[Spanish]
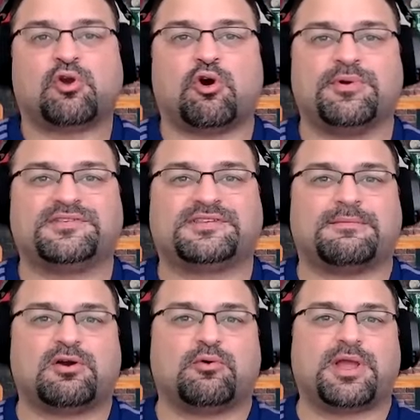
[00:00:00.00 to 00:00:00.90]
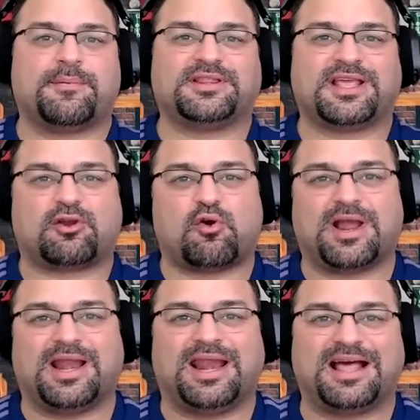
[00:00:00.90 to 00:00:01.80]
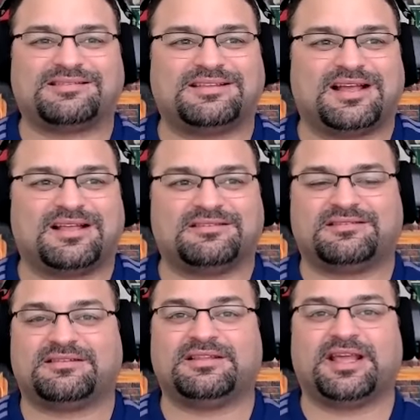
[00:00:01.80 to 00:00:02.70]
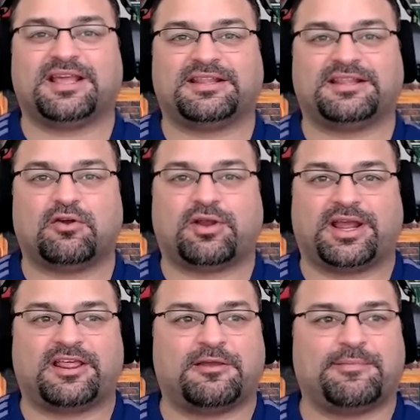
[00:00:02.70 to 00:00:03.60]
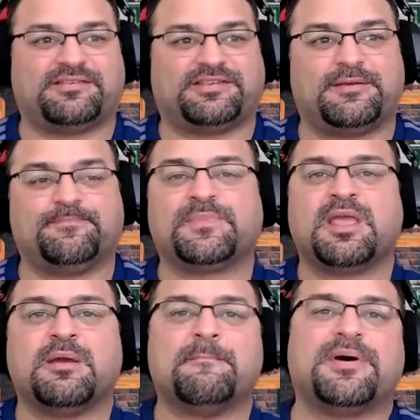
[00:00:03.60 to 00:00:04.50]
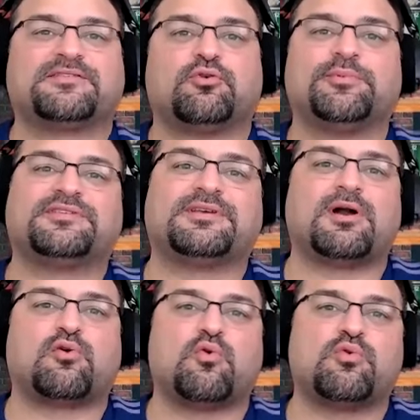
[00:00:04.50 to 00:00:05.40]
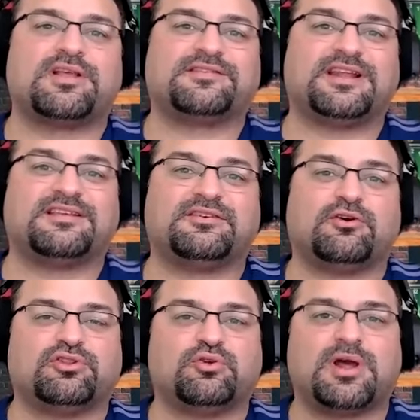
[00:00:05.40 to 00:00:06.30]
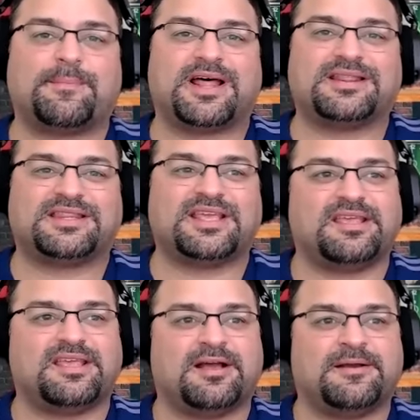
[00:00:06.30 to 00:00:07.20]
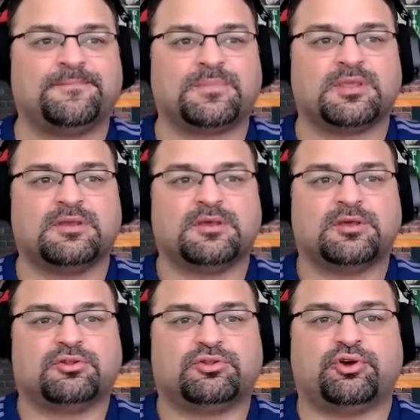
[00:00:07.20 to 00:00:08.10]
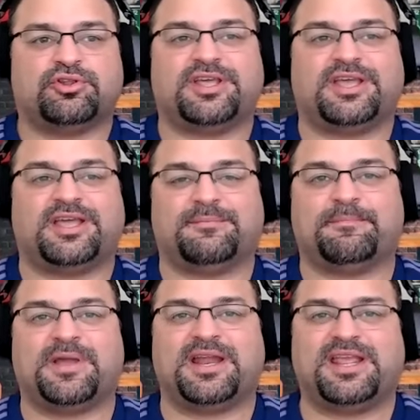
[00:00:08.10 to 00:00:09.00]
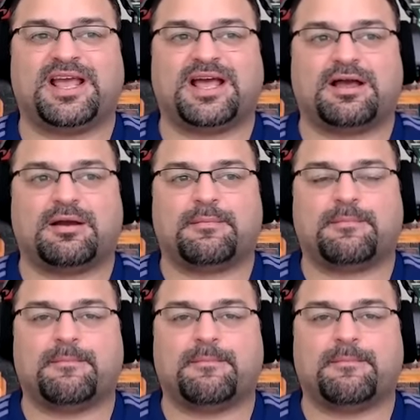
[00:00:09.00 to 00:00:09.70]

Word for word: Comenzaban obviamente con el last dance de, lo que era de Messi, más comenzaba con una selección de una plantilla donde venía